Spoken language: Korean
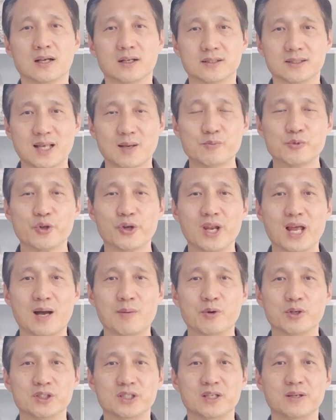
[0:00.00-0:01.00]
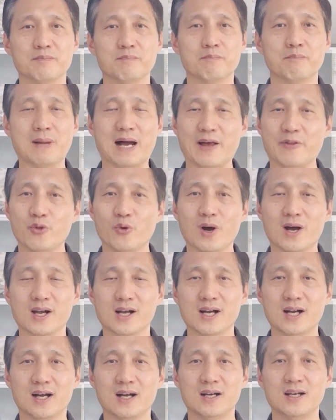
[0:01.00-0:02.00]
어, 삼손의 아버지
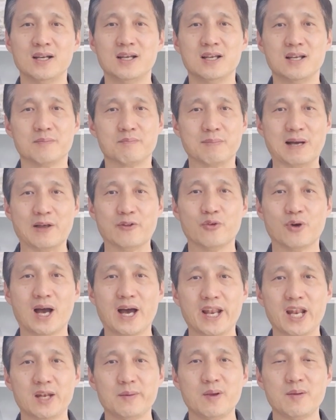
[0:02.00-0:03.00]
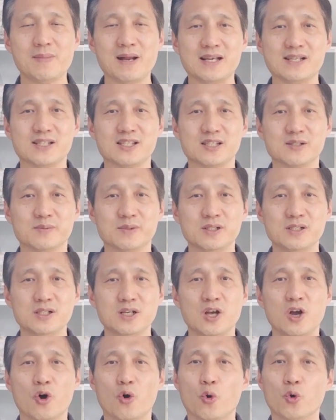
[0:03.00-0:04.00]
마노아가 마노아 하나님의
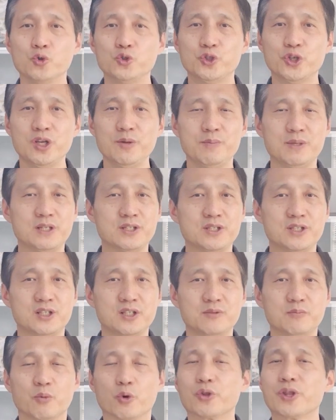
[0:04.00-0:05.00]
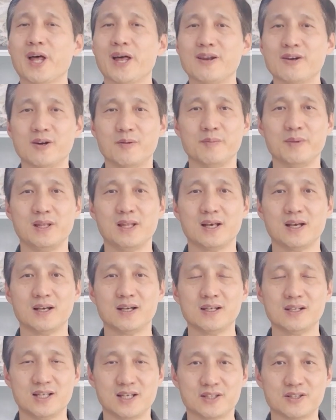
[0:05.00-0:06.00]
말씀을 온전히 믿지를 못하는 겁니다.
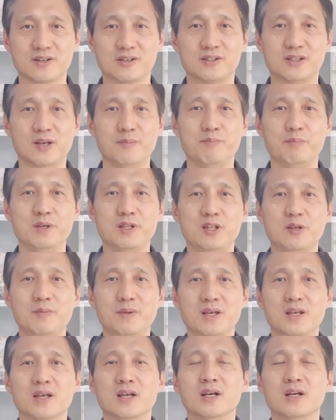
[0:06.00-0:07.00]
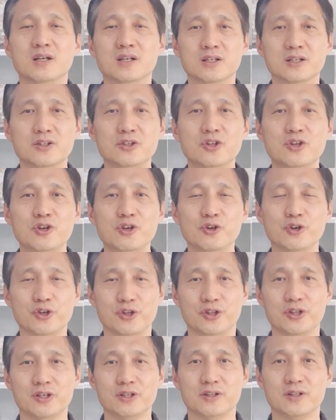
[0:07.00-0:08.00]
그래서 그의 믿음이 흔들리고
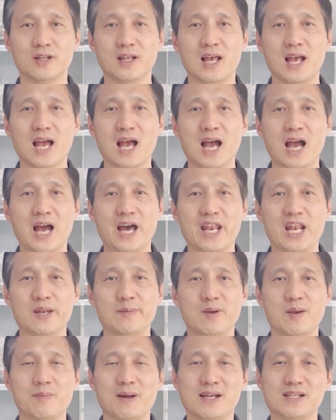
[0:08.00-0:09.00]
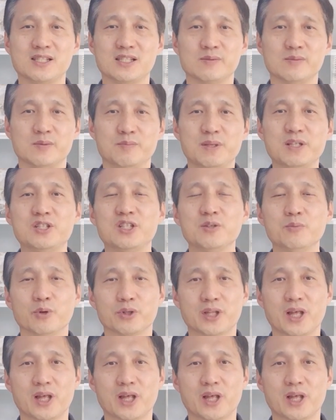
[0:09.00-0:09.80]
있는 하나님의 말씀을 믿지